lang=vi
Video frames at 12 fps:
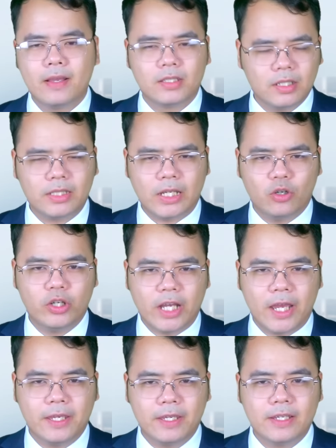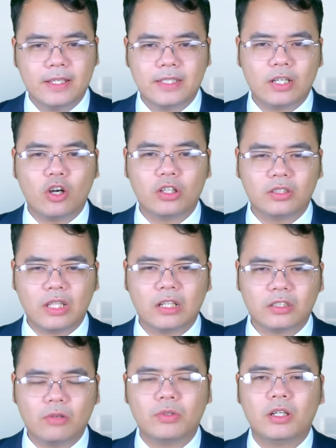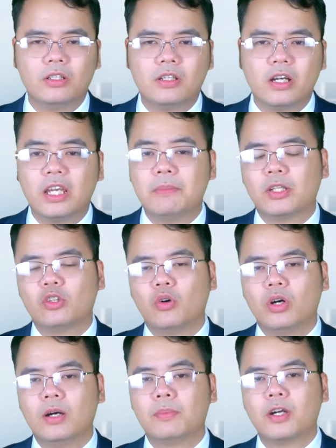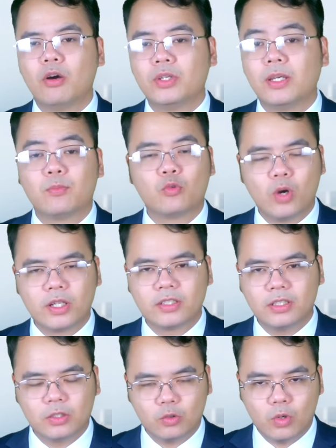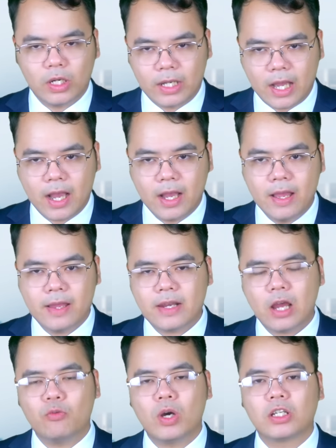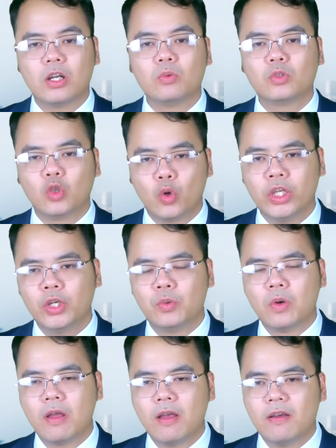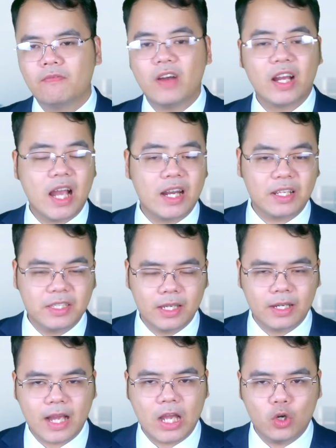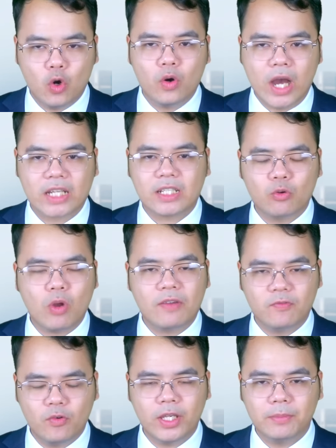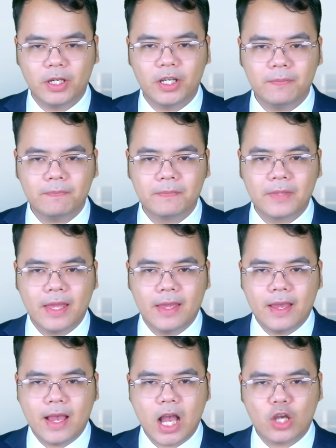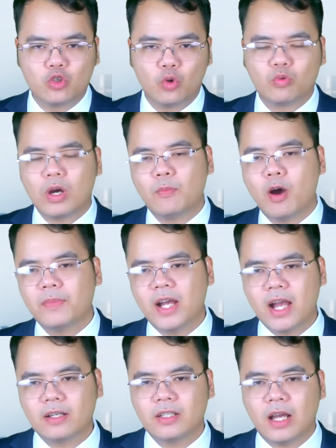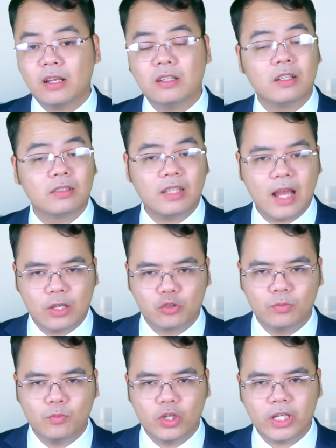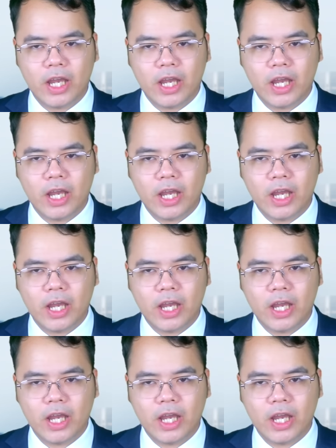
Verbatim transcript: Sự thay đổi này sẽ còn tăng tốc hơn nữa khi mà tổ hợp công nghiệp quân sự của Nga đang hoạt động tối ưu và Nga đang triển khai ồ ạt các loại vũ khí mới. Hàng chục quả bom hạng nặng được thả xuống mỗi